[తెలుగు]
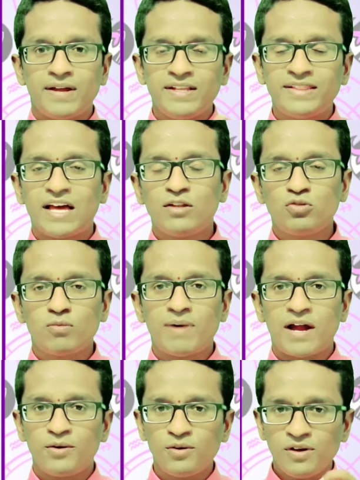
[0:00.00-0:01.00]
ఫలితాలతో
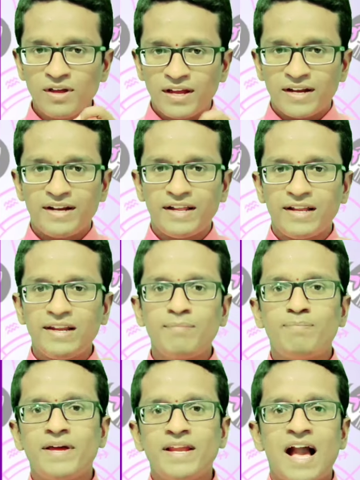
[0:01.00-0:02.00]
పాటు
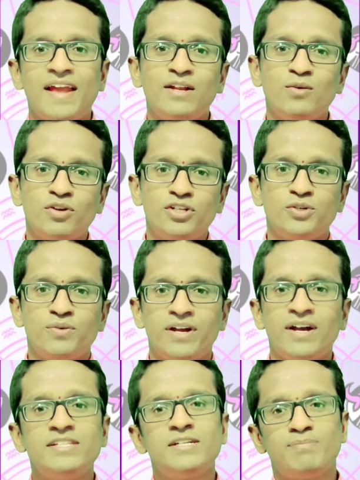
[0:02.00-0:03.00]
డైలీ పరిహారాల గురించి
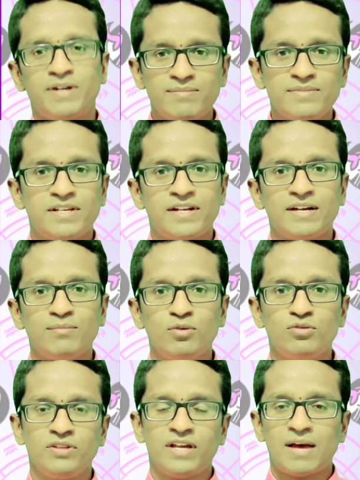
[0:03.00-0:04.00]
కూడా చెప్పడం
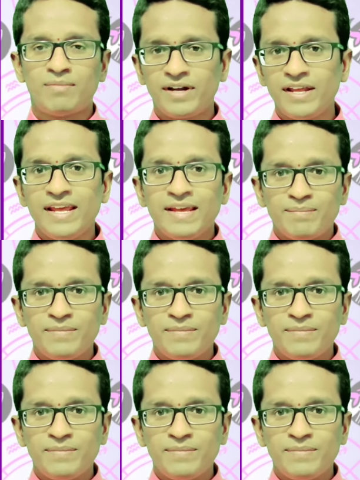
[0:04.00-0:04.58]
జరగబోతుంది కాబట్టి